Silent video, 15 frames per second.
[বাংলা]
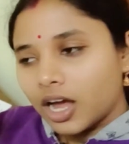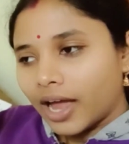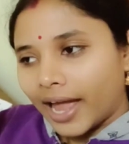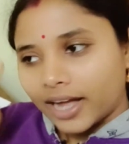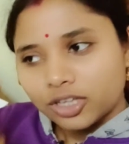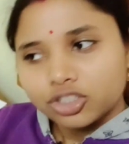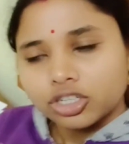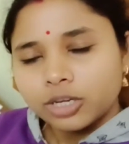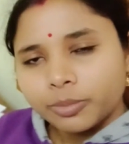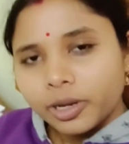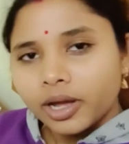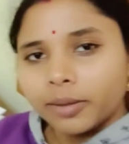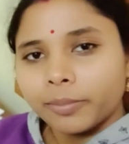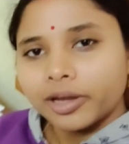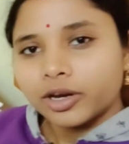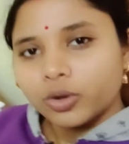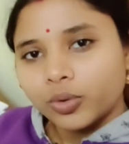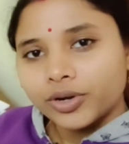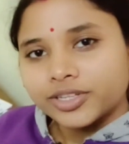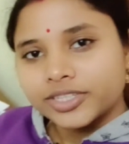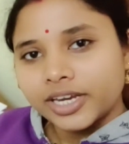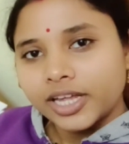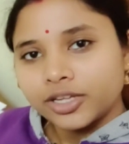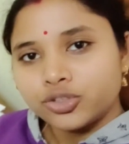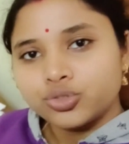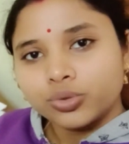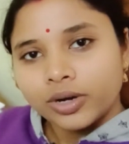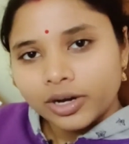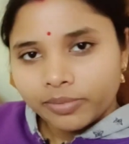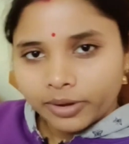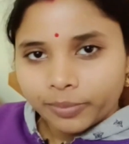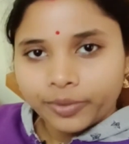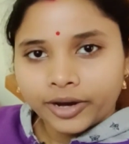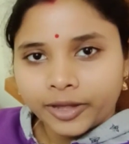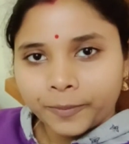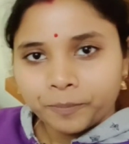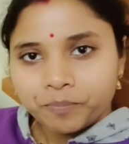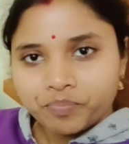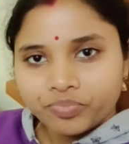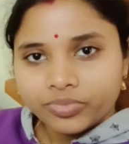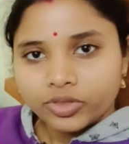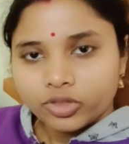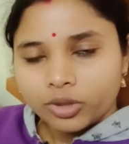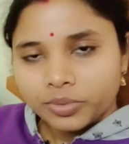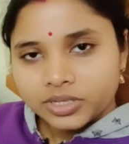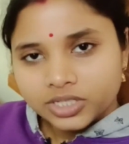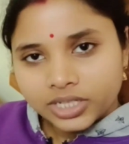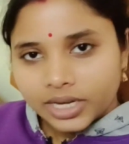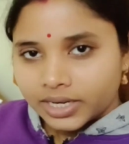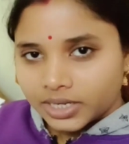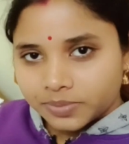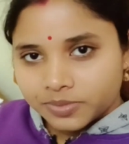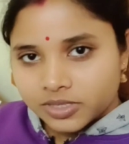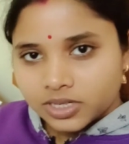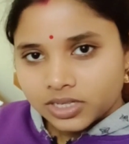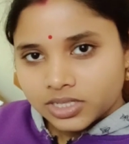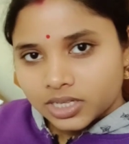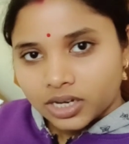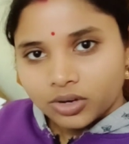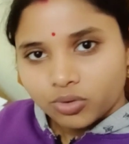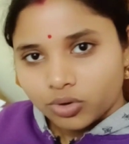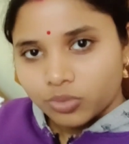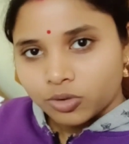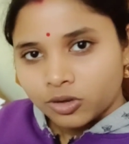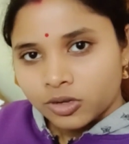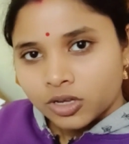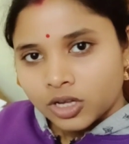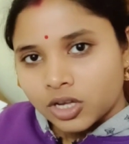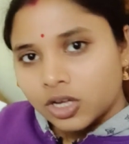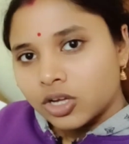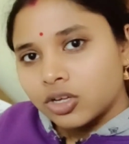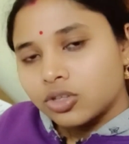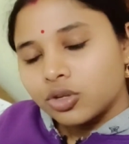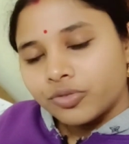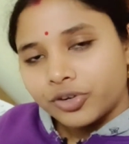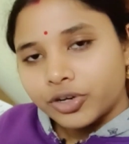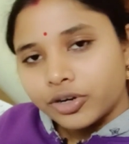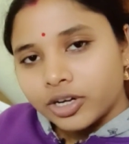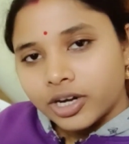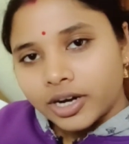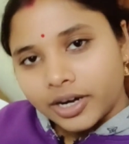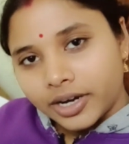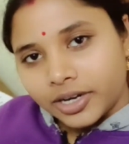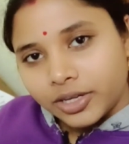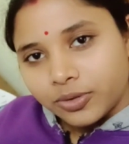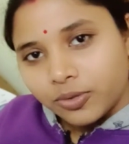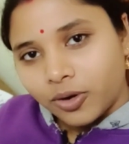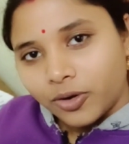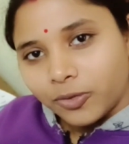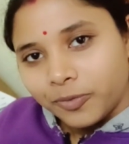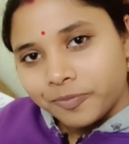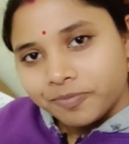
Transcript: একজনে আমাকে কমেন্ট করেছিলে চুলের ব্যাপারে তো আমি সেই টিপসটাই শেয়ার করব তো ভিডিওটা কন্টিনিউ করো